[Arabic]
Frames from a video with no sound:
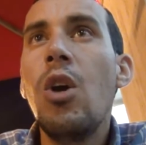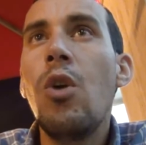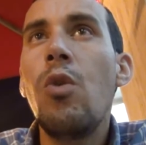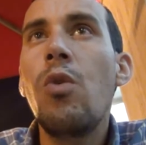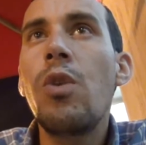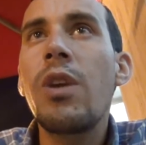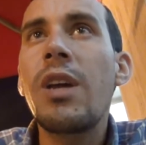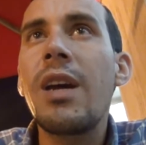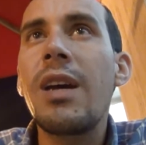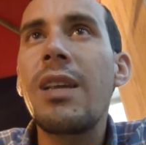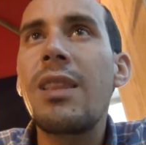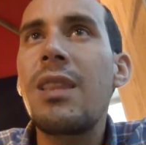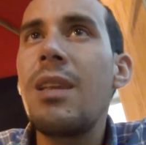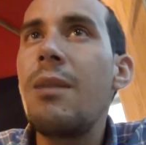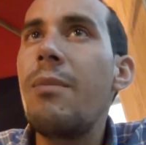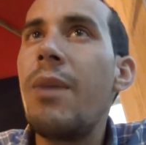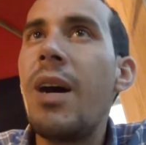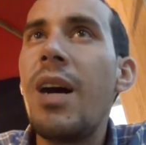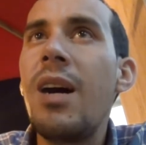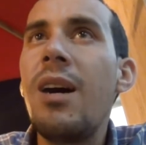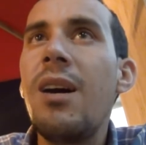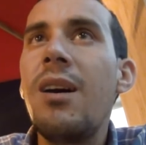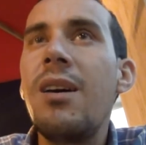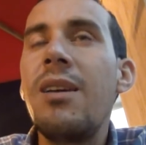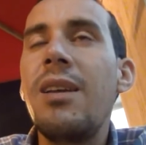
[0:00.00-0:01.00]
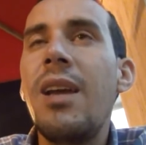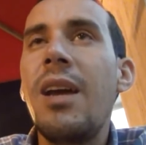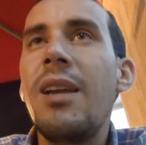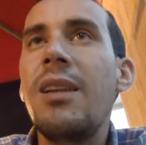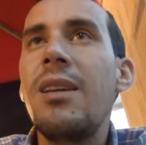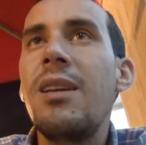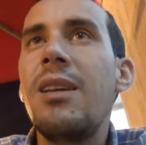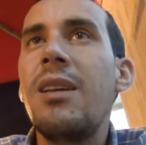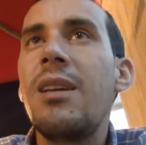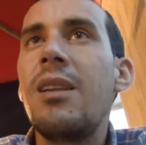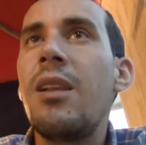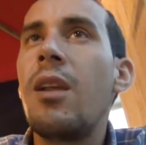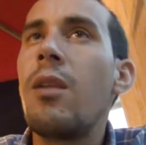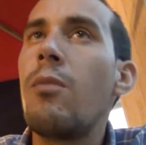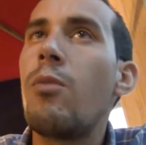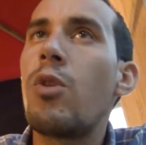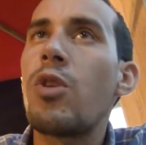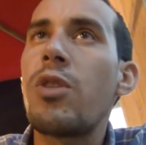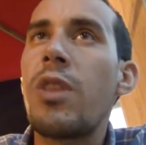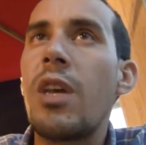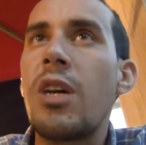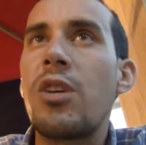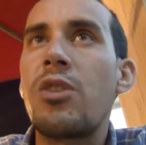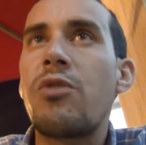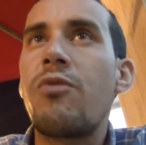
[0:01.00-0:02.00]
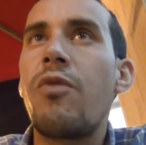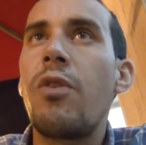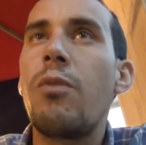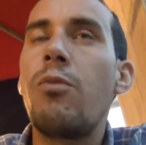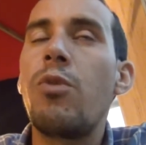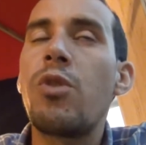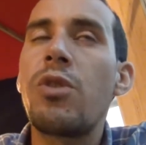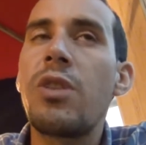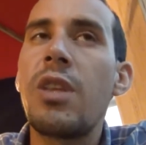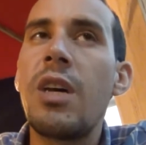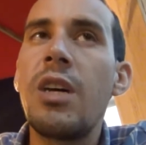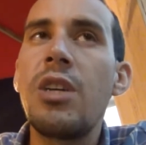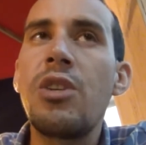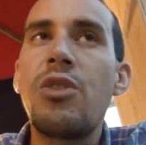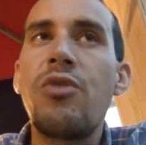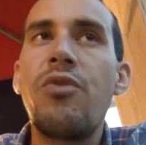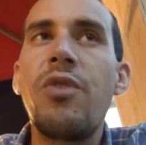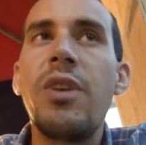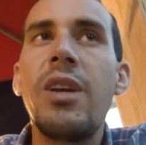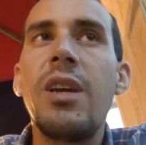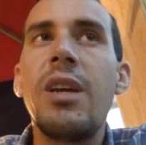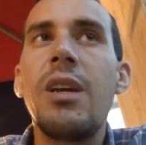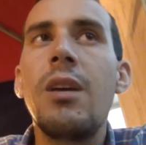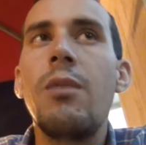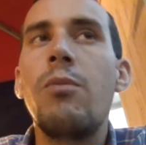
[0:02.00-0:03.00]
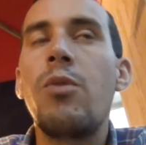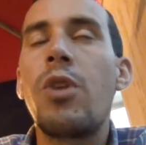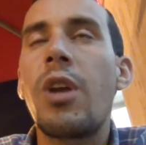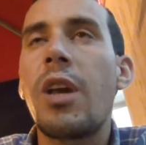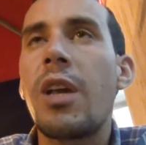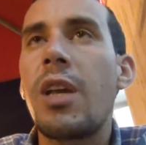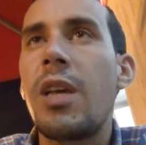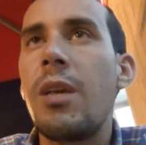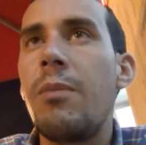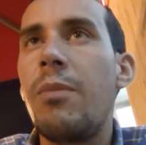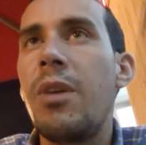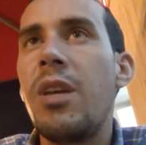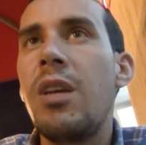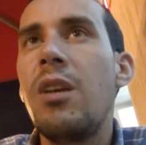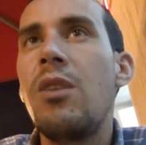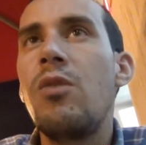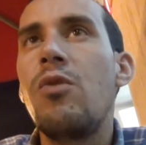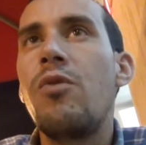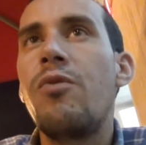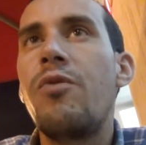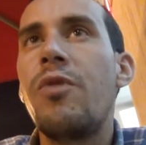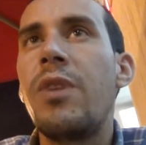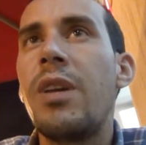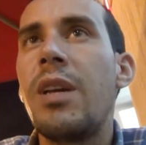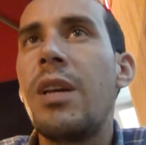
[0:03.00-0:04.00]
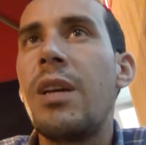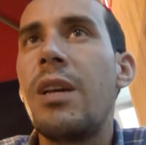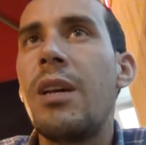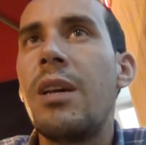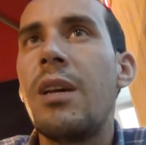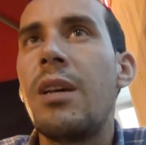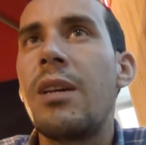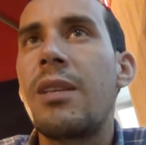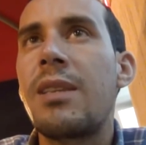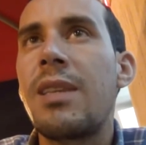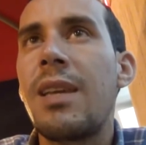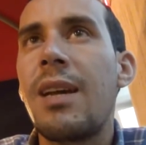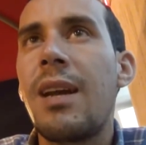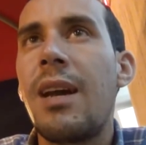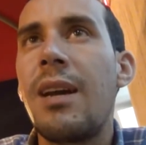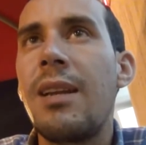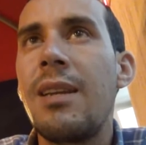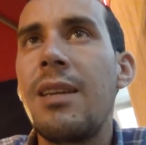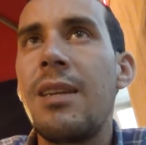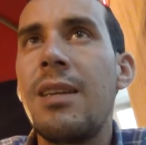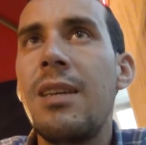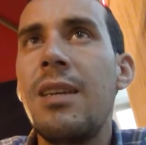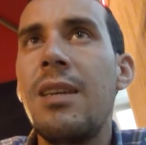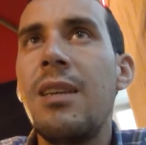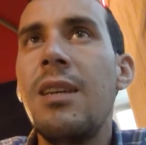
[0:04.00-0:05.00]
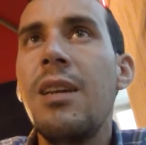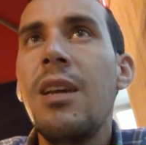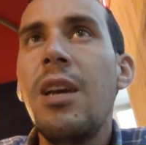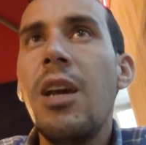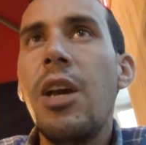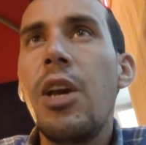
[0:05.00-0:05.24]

ونقدمها يعني للمونتاج المونتاج فيه مركبين وفيه تقنيين